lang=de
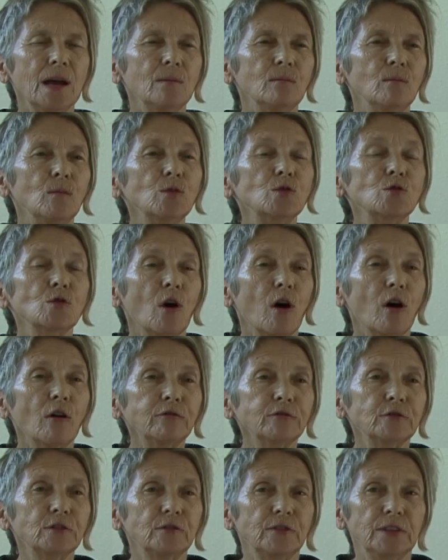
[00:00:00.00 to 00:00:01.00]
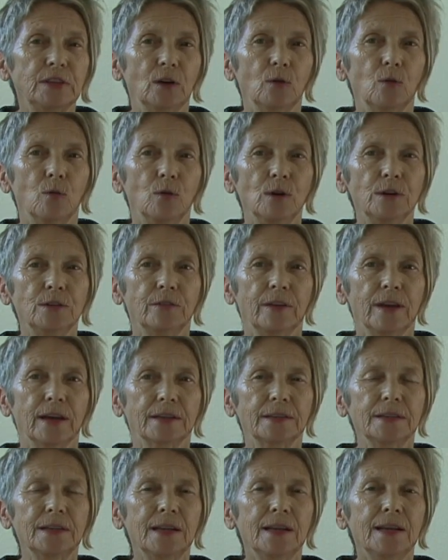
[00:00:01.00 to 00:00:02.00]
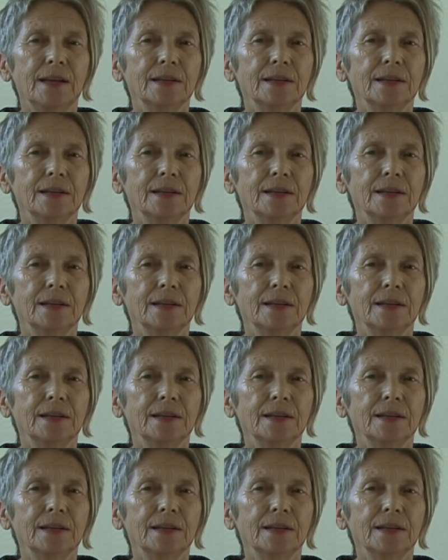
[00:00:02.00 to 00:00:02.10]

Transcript: muss oft wiederholt werden,